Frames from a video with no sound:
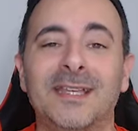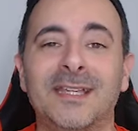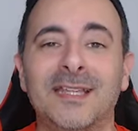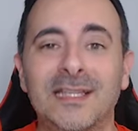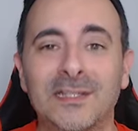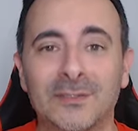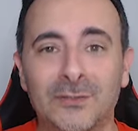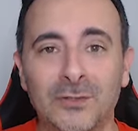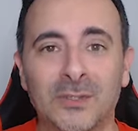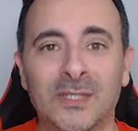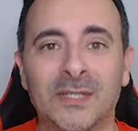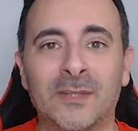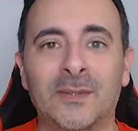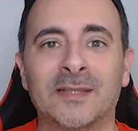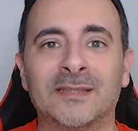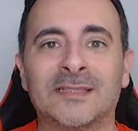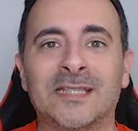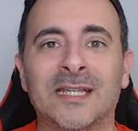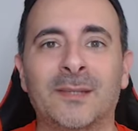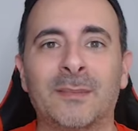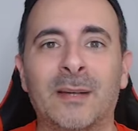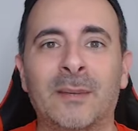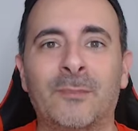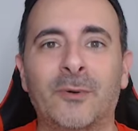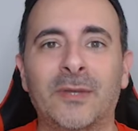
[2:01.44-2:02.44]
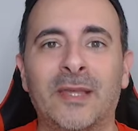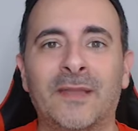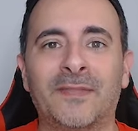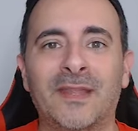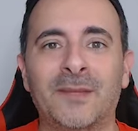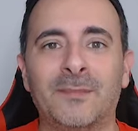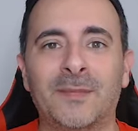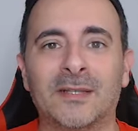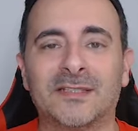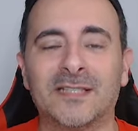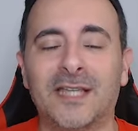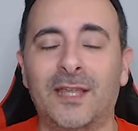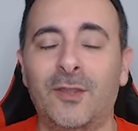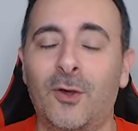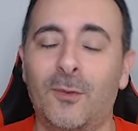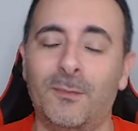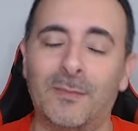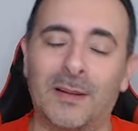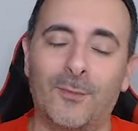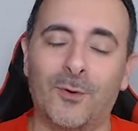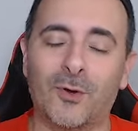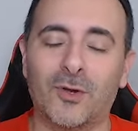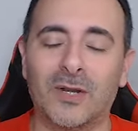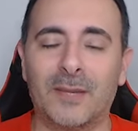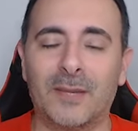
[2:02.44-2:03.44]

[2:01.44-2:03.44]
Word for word: y suscríbanse que me apoyan demasiado. Vamos con la